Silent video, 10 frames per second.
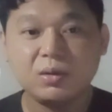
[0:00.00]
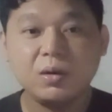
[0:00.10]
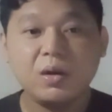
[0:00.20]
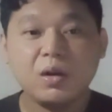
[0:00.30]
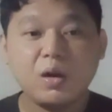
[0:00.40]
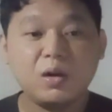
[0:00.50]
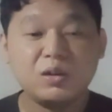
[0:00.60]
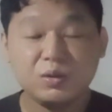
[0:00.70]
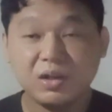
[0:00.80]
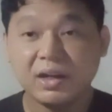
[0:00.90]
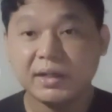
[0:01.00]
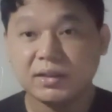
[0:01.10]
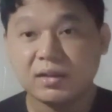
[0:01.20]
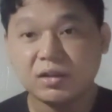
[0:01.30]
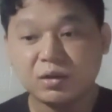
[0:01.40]
gitu kalau sudah
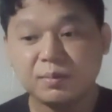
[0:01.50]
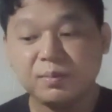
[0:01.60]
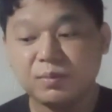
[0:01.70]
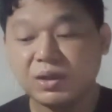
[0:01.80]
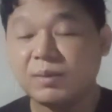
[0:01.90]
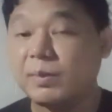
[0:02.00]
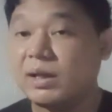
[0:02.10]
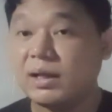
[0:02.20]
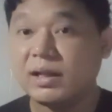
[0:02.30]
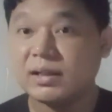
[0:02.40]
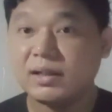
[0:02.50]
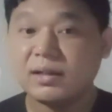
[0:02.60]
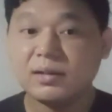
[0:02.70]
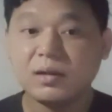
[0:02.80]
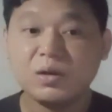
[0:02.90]
haters itu mungkin beda
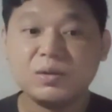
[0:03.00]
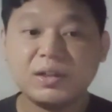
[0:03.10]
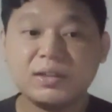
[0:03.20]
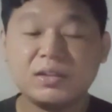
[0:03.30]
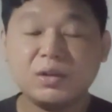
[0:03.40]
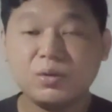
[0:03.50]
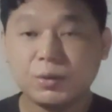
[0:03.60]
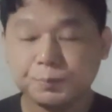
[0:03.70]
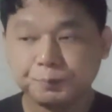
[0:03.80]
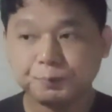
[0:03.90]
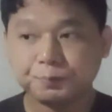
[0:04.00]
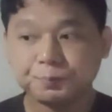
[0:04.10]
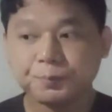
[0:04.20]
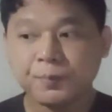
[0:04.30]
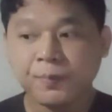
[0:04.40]
lagi kalau haters itu
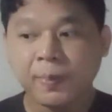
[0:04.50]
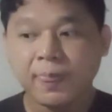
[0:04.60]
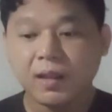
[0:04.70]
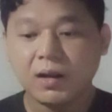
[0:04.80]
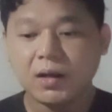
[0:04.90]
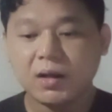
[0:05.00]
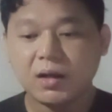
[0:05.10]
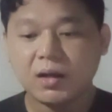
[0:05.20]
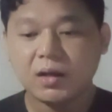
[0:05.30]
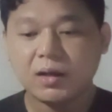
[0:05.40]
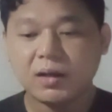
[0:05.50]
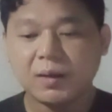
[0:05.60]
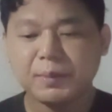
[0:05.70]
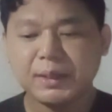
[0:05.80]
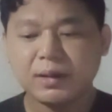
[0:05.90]
uh,
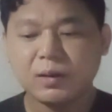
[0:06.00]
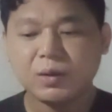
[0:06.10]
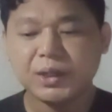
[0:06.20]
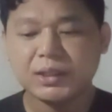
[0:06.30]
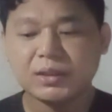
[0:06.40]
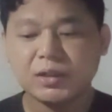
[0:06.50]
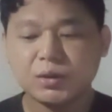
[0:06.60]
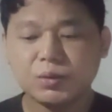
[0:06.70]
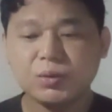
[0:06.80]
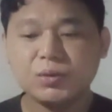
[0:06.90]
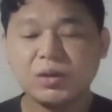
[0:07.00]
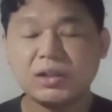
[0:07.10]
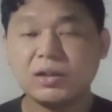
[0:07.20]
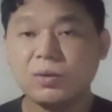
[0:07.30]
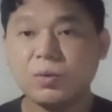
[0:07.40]
apa ya kalau haters itu
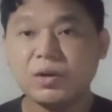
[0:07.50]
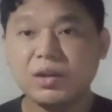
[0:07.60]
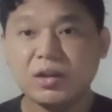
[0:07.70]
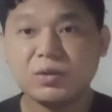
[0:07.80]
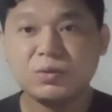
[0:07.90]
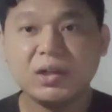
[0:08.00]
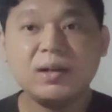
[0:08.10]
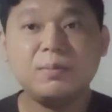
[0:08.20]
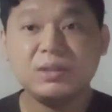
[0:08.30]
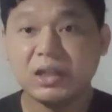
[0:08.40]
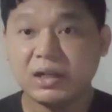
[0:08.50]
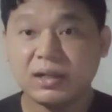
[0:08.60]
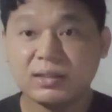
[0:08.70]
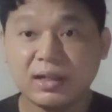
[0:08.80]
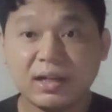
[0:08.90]
kategorinya sudah mencari
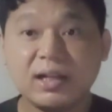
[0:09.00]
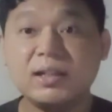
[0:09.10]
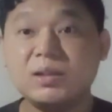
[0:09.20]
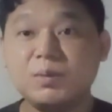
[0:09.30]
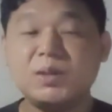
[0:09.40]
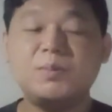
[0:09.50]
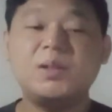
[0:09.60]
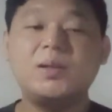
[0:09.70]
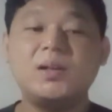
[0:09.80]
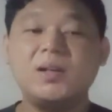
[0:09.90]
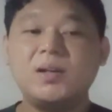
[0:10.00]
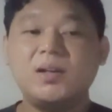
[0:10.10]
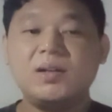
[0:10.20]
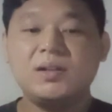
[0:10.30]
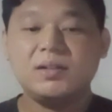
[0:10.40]
kesalahan teman-teman
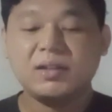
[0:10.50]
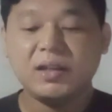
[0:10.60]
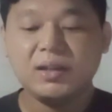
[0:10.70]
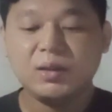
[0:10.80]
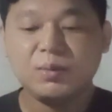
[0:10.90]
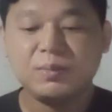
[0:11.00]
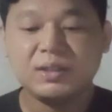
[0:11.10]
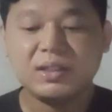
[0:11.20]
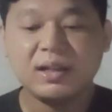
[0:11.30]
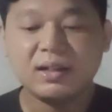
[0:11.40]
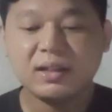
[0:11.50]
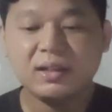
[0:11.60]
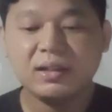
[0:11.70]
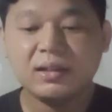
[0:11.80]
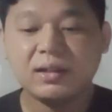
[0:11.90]
kayak gitu
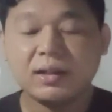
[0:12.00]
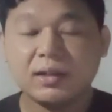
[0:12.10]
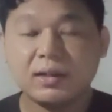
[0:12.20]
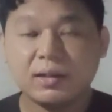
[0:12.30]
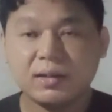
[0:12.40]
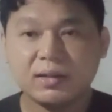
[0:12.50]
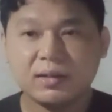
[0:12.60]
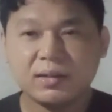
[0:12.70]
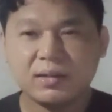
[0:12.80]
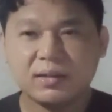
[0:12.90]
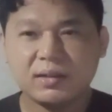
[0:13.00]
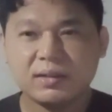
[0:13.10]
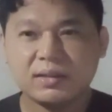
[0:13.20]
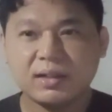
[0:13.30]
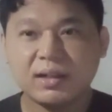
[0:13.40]
mencari
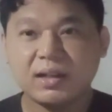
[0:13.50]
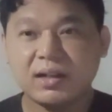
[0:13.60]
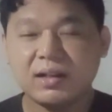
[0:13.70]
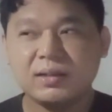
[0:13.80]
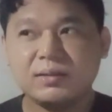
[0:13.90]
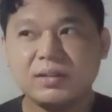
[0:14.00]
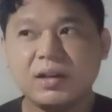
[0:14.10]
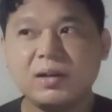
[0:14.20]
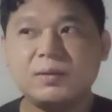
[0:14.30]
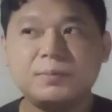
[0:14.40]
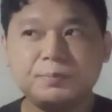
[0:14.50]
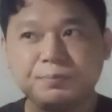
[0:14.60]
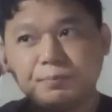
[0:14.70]
kesalahan yang